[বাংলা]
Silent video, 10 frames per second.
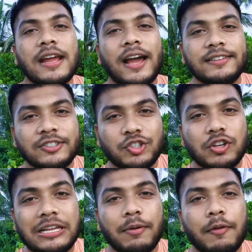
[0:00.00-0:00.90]
কাজের জন্য
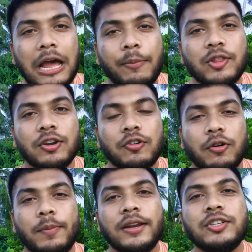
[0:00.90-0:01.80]
কিভাবে আবেদন
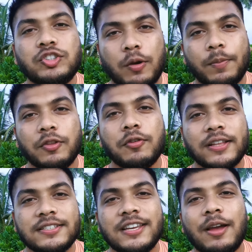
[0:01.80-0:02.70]
করবেন সব কিছু
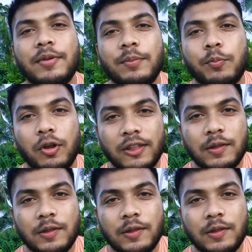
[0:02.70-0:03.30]
আজকে আমি বলে